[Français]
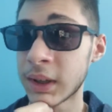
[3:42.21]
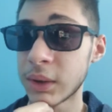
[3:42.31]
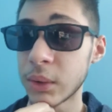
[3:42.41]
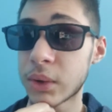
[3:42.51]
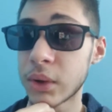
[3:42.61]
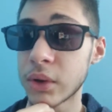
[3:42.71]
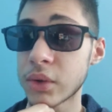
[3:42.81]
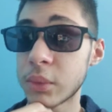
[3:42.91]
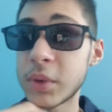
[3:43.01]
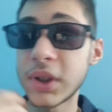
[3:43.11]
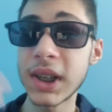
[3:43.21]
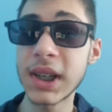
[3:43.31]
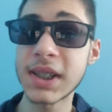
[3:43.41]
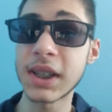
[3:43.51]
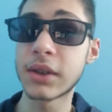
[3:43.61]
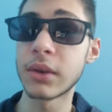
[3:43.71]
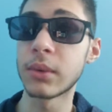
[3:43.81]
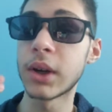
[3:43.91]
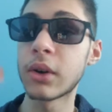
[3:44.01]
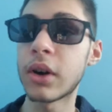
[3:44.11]
Donc ce qu'on peut dire là, c'est qu'on
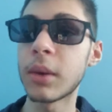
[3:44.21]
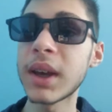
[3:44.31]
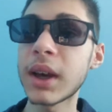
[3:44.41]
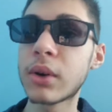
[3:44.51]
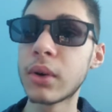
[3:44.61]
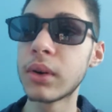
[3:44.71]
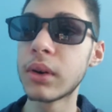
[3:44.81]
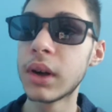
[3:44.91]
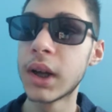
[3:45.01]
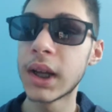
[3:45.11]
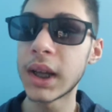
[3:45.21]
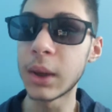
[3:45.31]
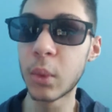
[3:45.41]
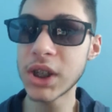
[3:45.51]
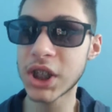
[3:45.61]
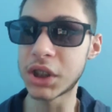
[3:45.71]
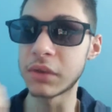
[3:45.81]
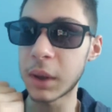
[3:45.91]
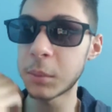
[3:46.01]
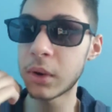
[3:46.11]
a encore Mirko et Wash qui
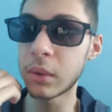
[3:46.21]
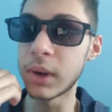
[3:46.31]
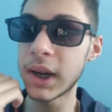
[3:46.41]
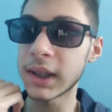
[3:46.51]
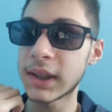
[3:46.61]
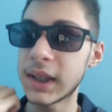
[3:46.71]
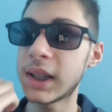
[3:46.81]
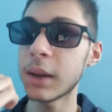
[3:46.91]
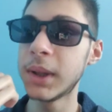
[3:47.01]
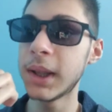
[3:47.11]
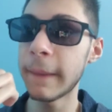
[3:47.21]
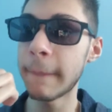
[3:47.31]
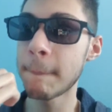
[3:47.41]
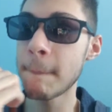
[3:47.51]
vraiment ont l'air déterminés